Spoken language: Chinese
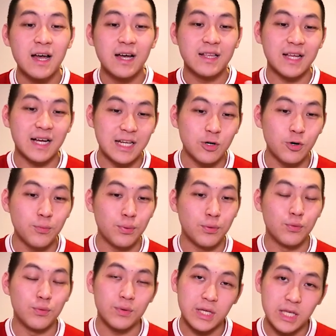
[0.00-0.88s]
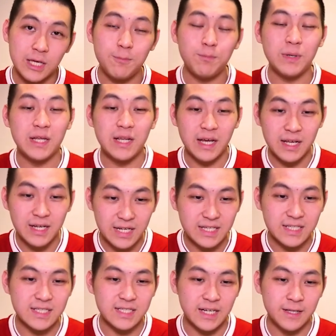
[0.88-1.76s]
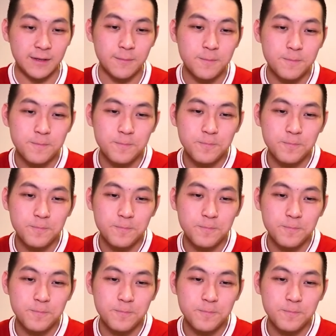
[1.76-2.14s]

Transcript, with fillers: 那利物浦一比零领先。